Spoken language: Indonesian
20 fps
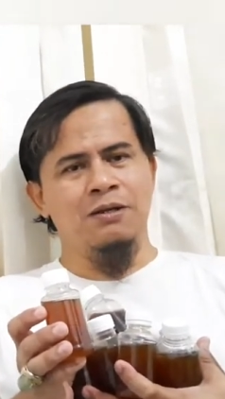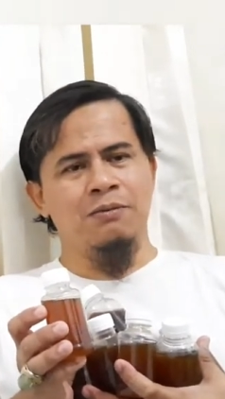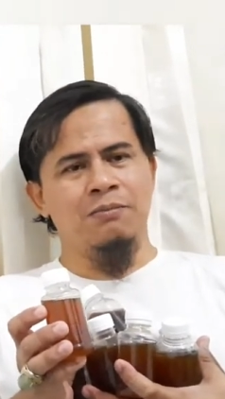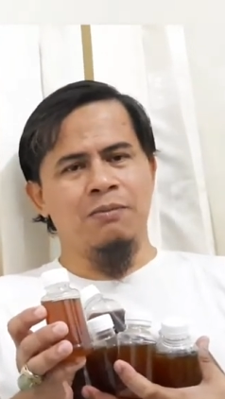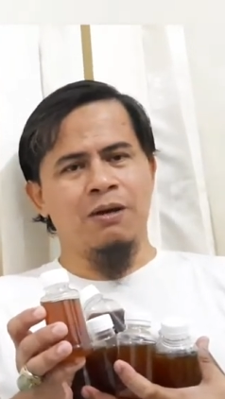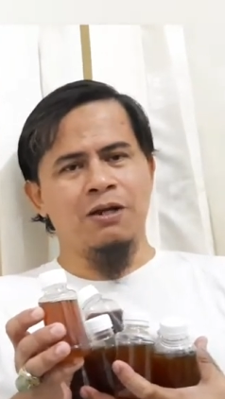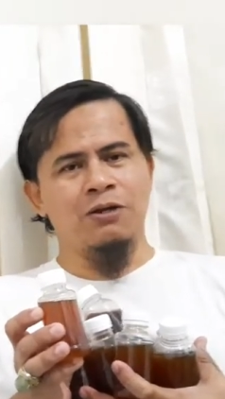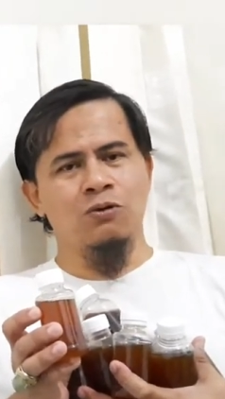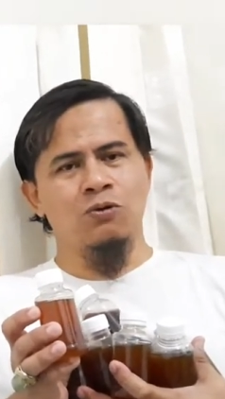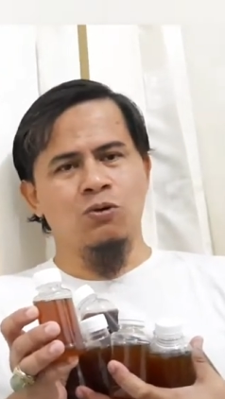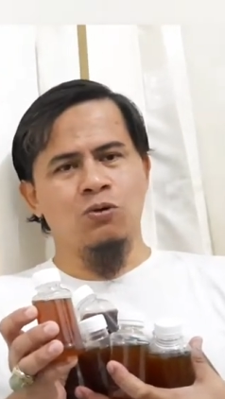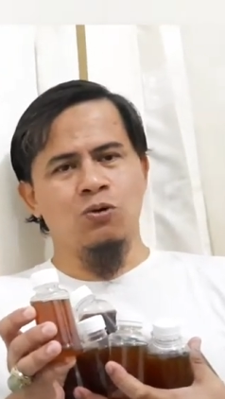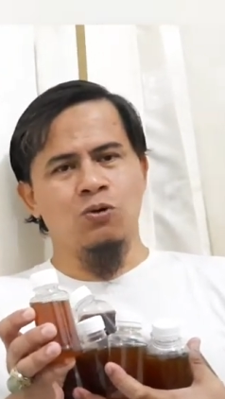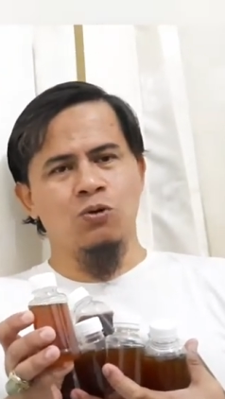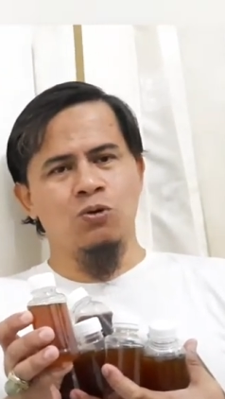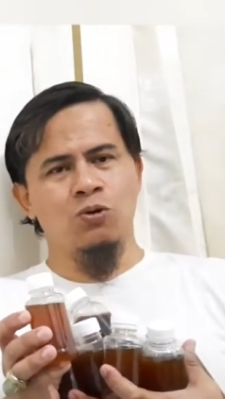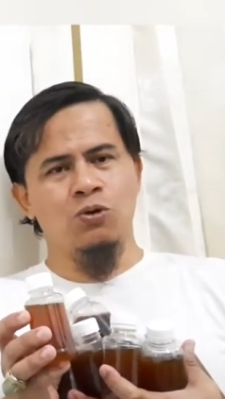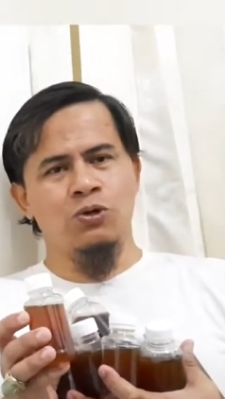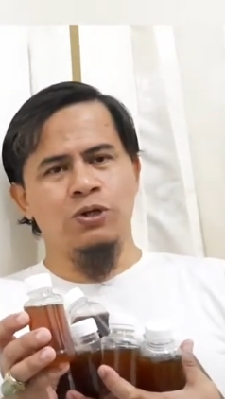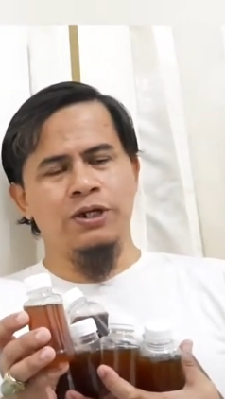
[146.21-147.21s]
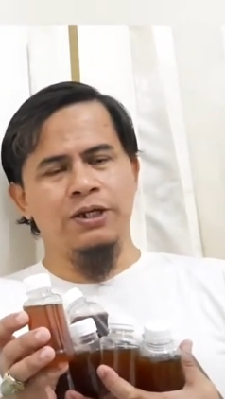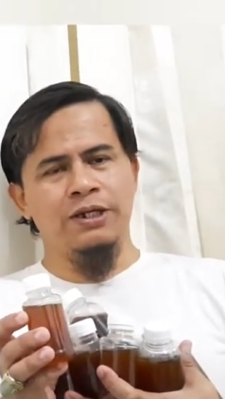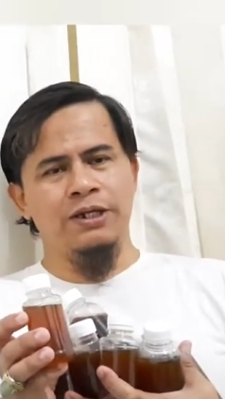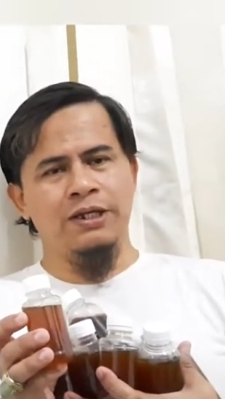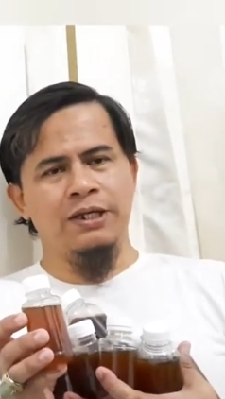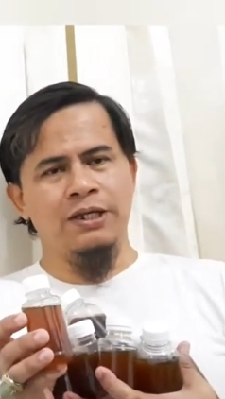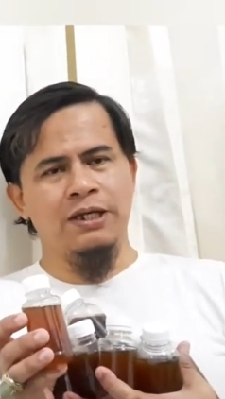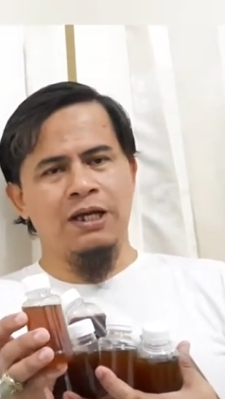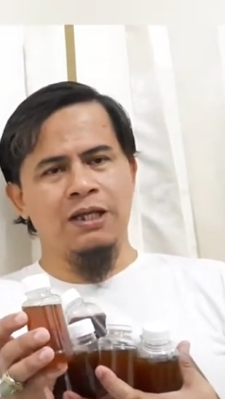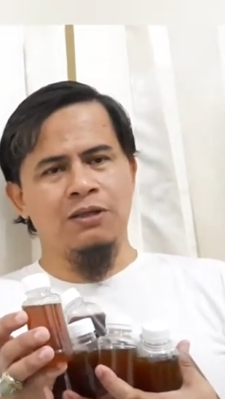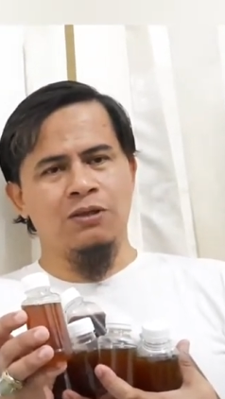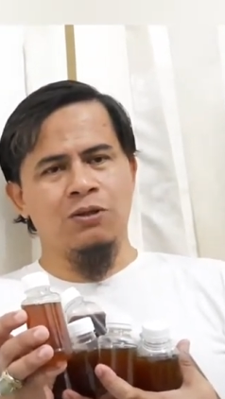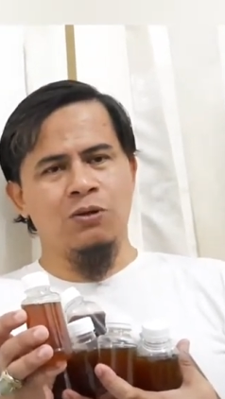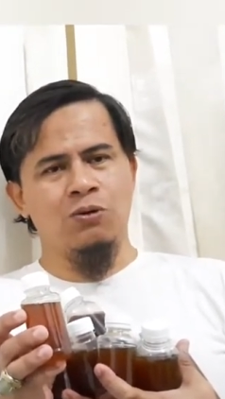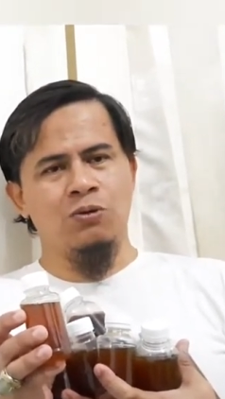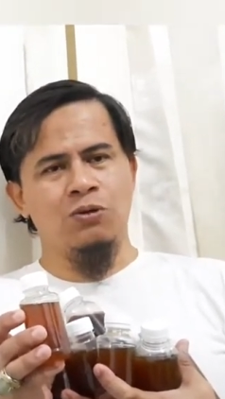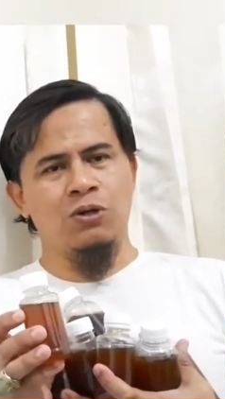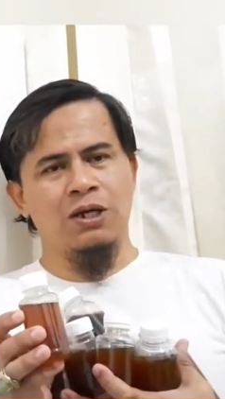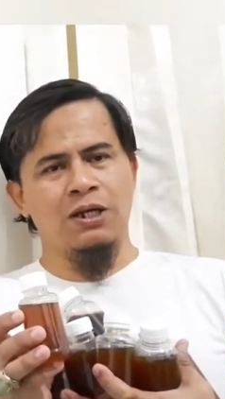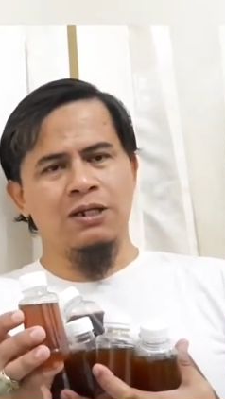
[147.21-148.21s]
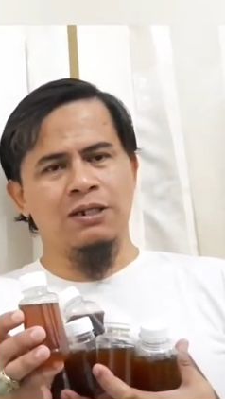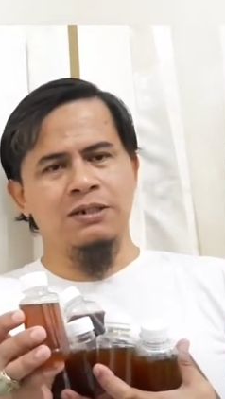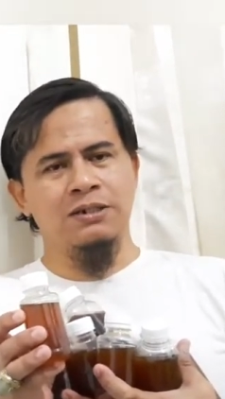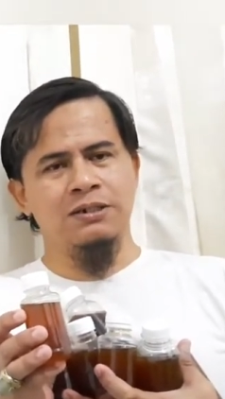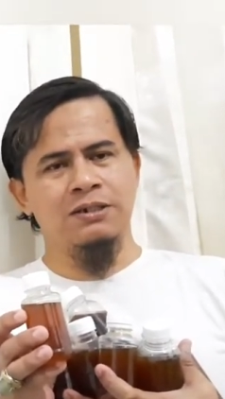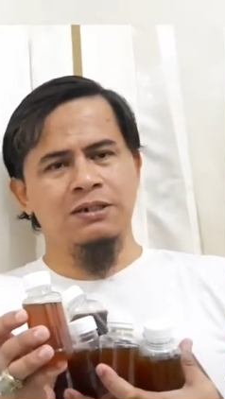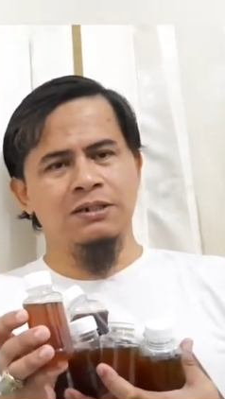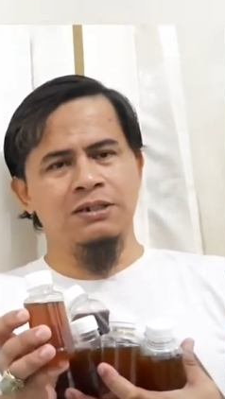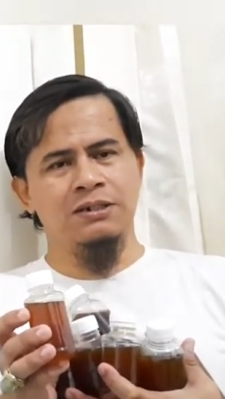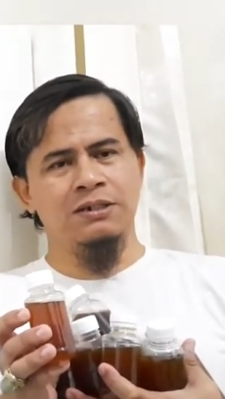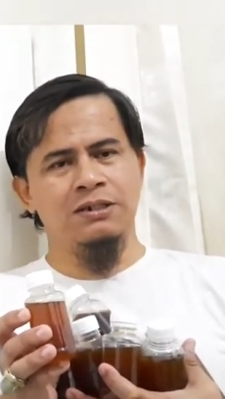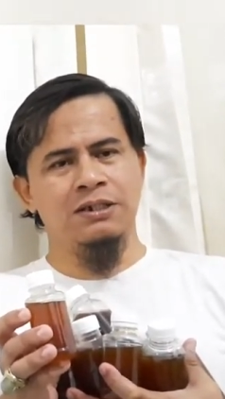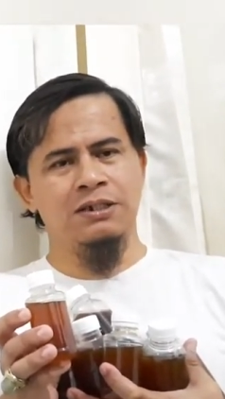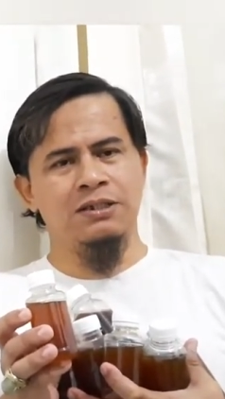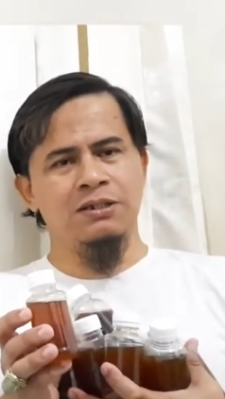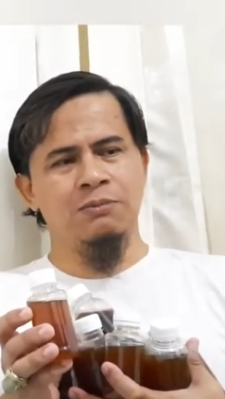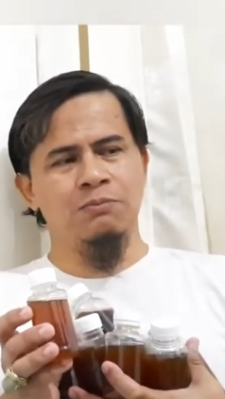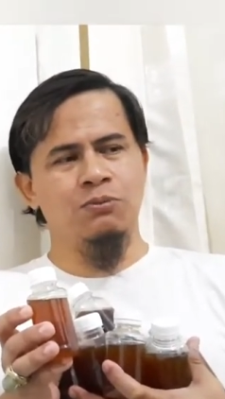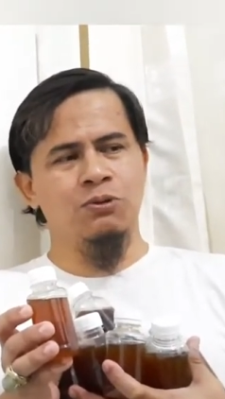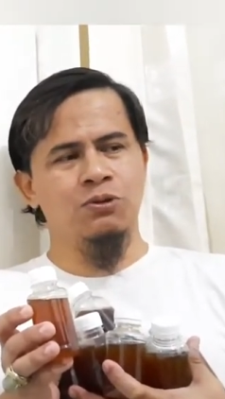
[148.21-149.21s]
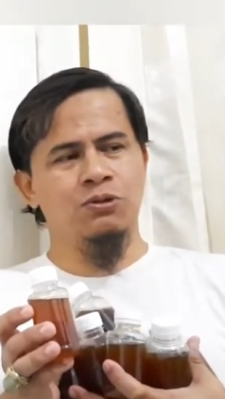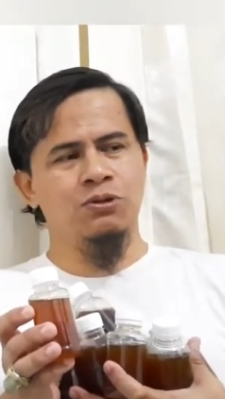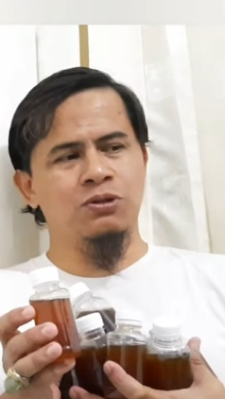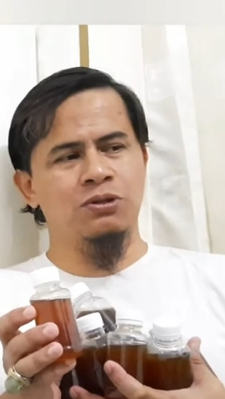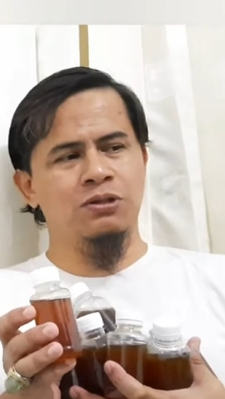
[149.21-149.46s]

madu kelulut ini atau yang disebut